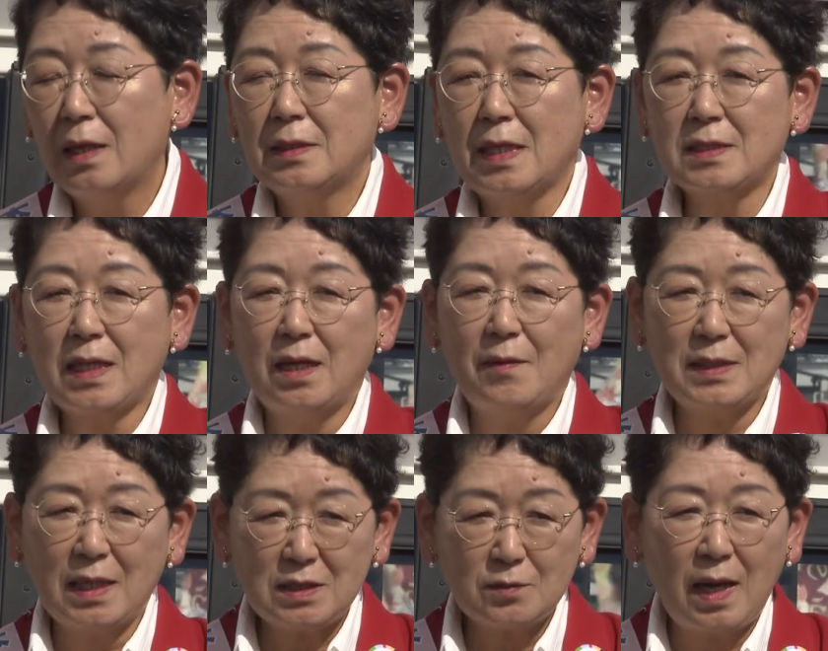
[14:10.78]
ですから
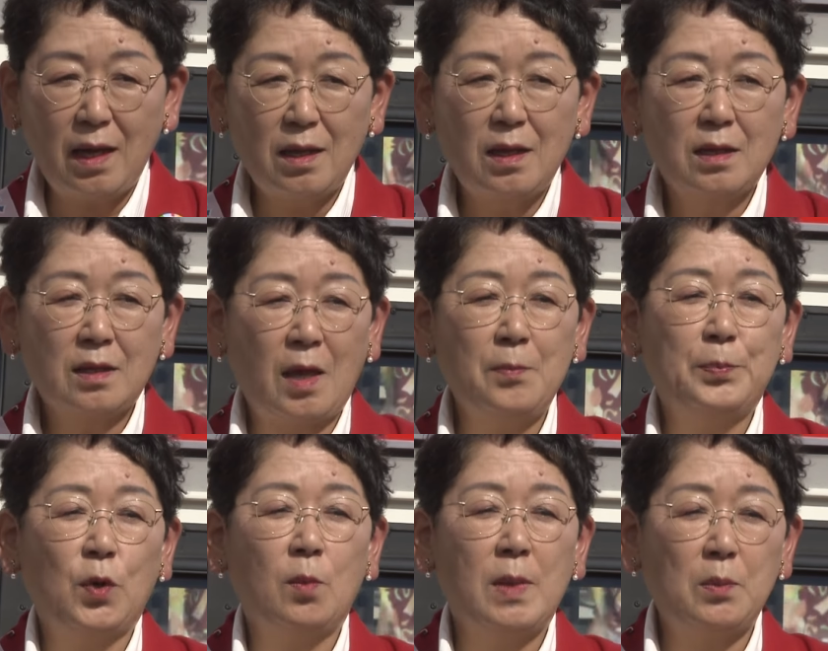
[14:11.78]
私は憲
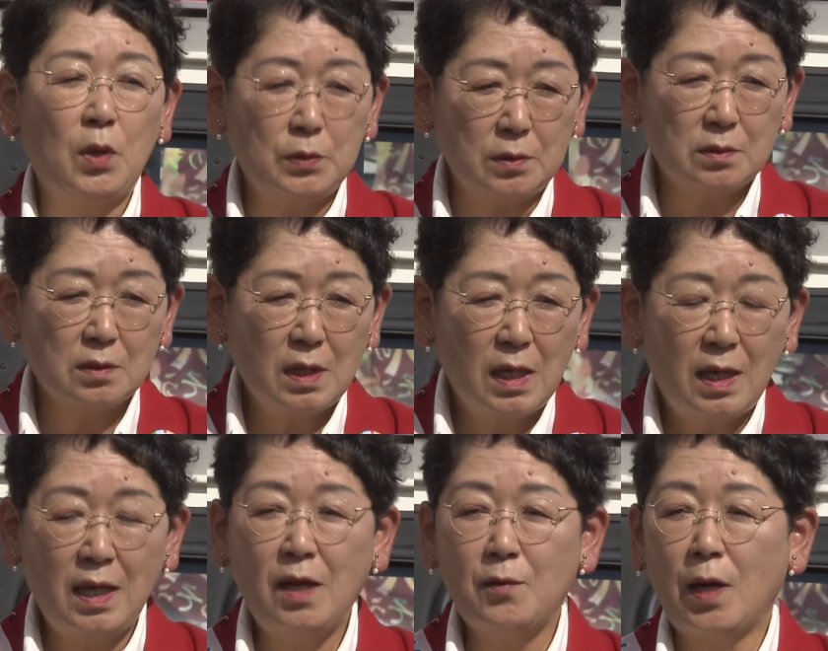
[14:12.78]
法を守る、
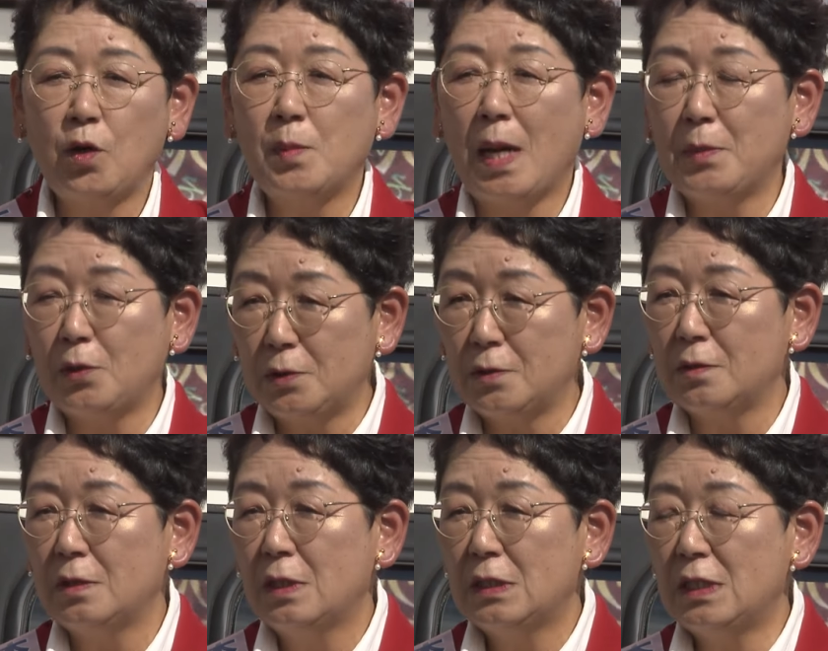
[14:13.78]
平和を守る
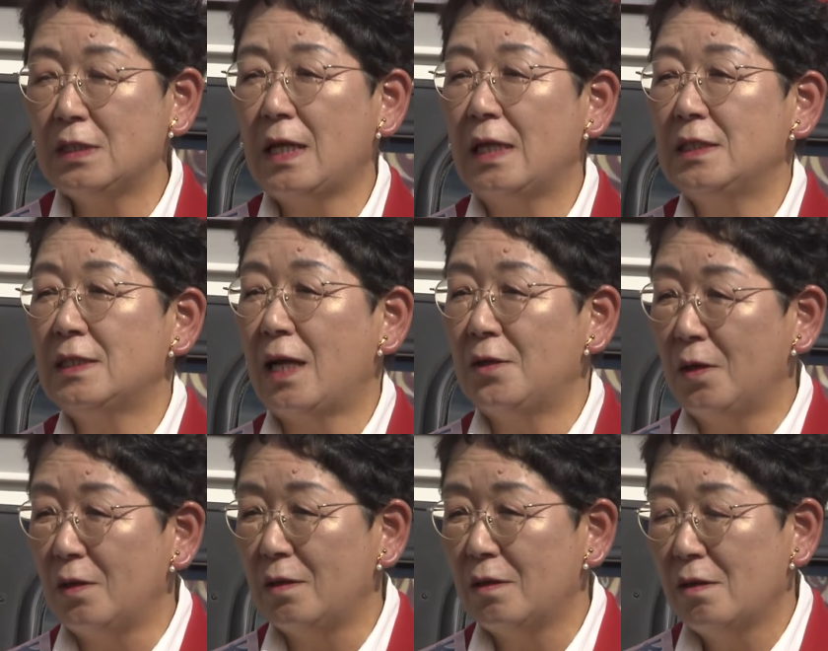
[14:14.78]
人間にな
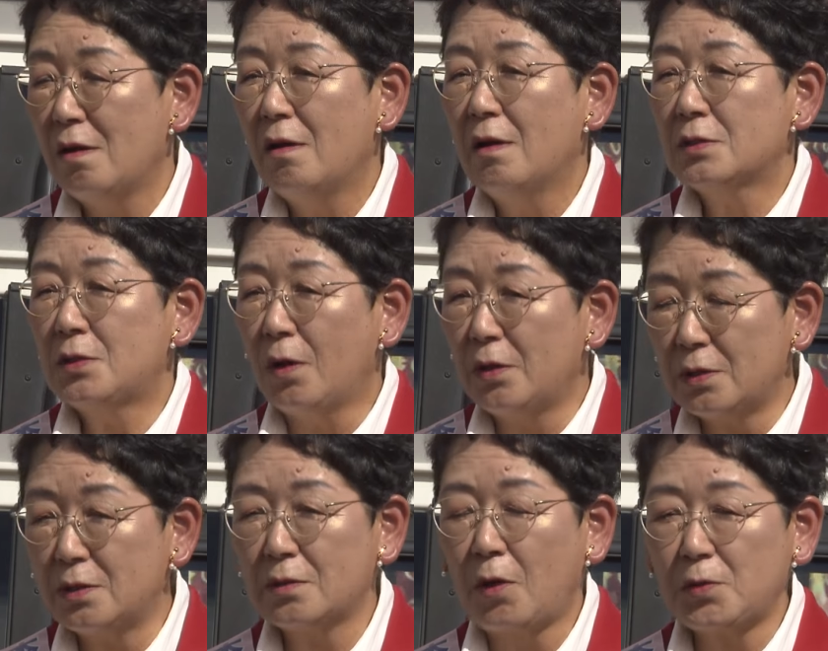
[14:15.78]
ろう、そう
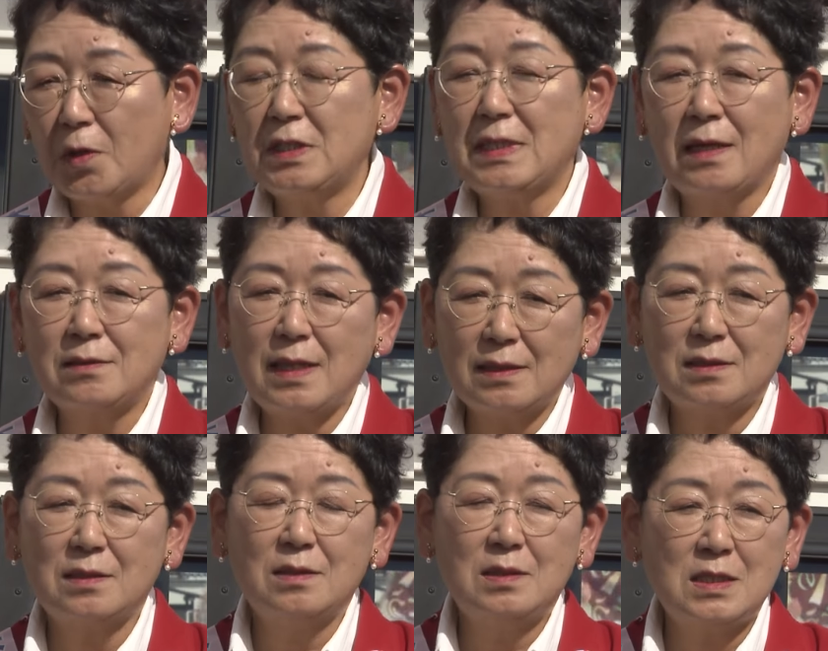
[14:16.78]
いうことに役立
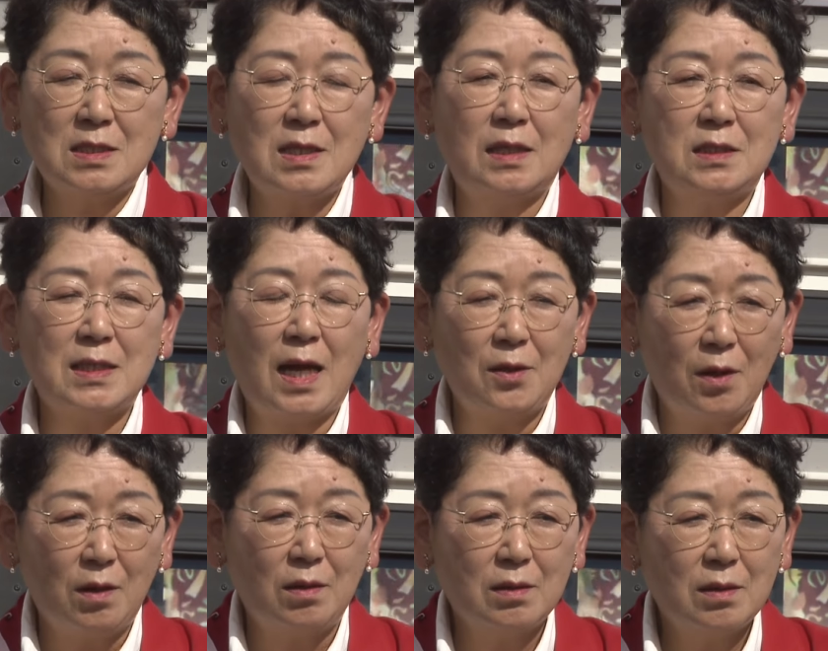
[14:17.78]
つ人間にな
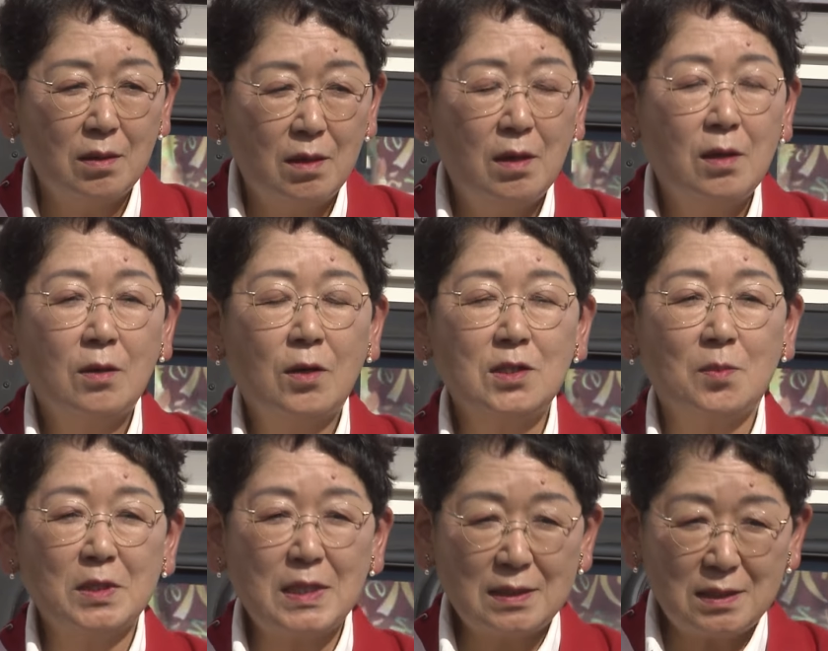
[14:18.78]
ろう、子ど
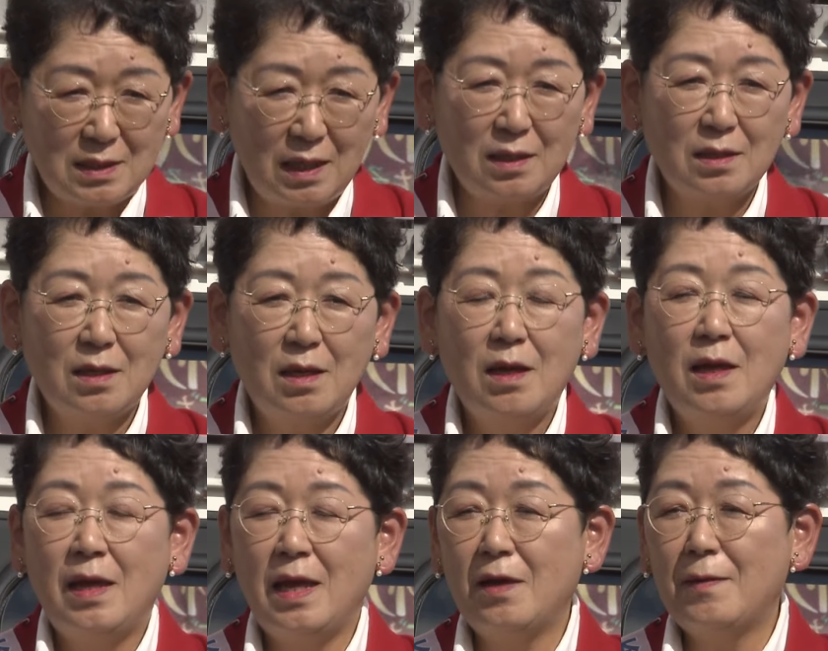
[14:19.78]
もたちに
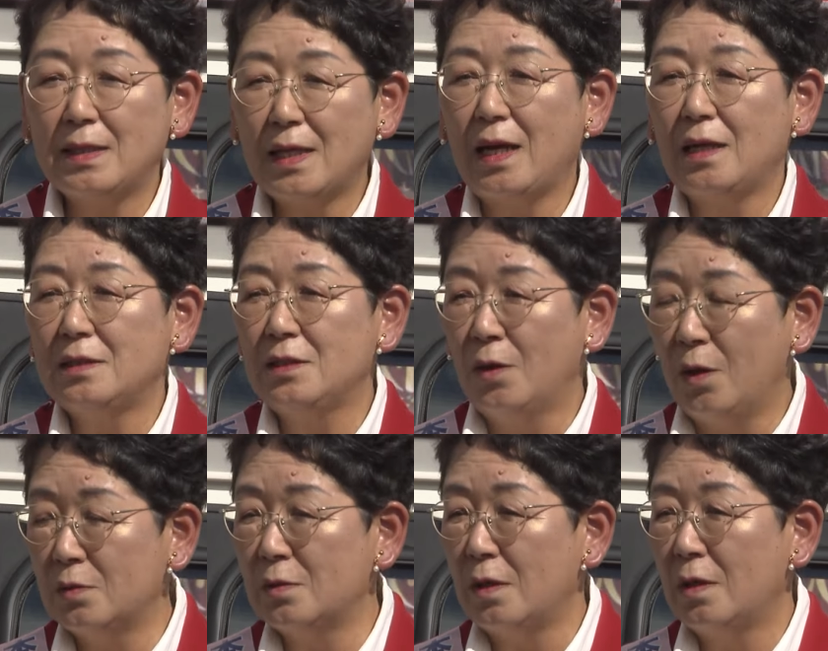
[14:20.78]
平和な日
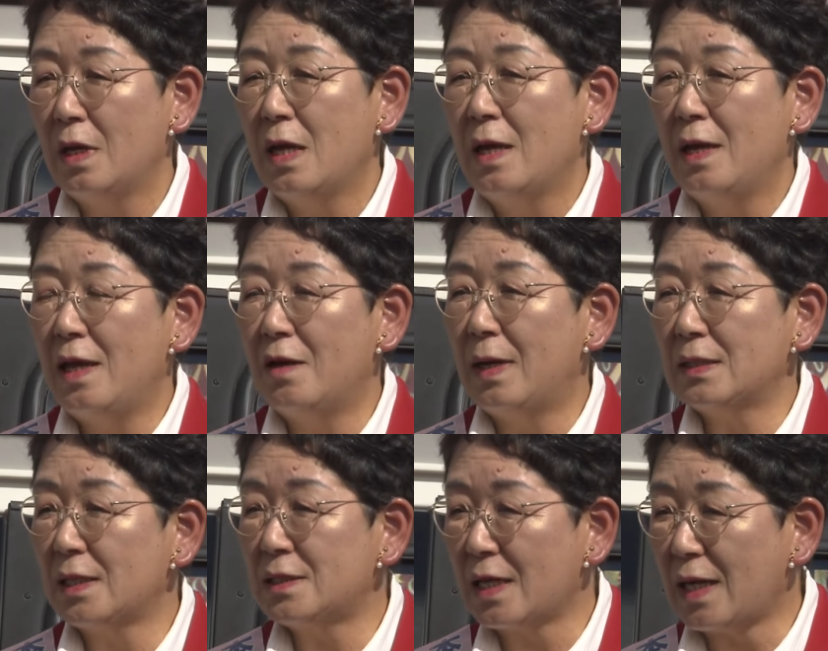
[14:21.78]
本を、平和
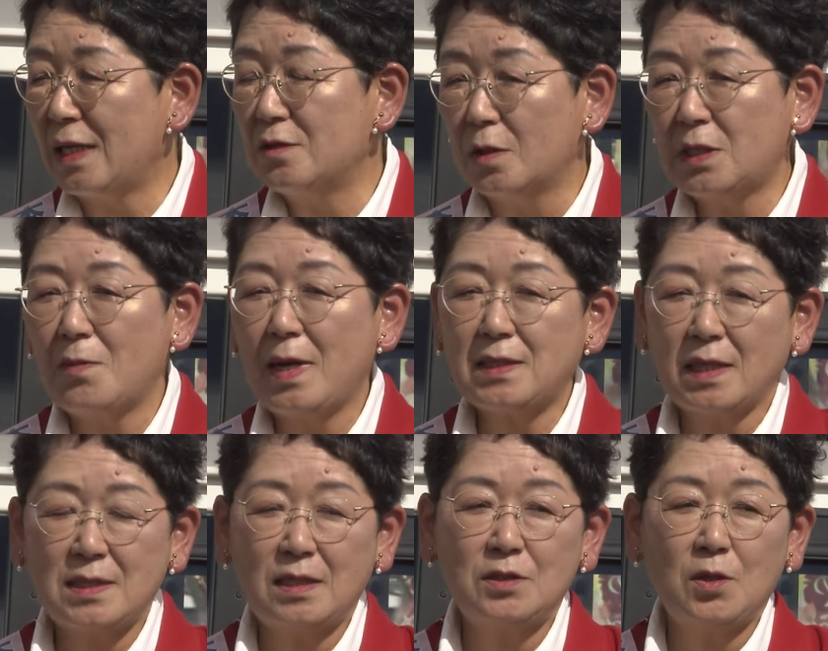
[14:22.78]
な世界を手渡
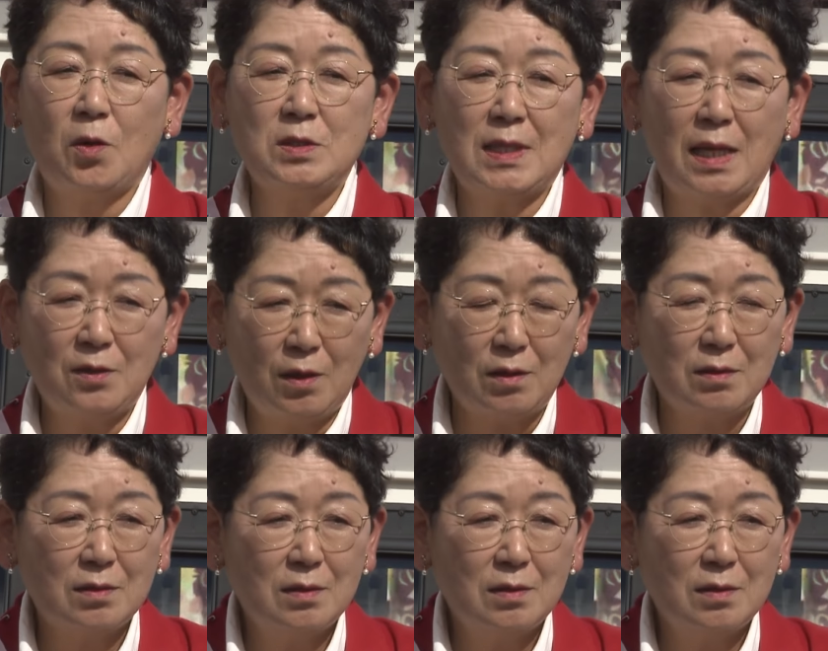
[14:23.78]
せるようになろ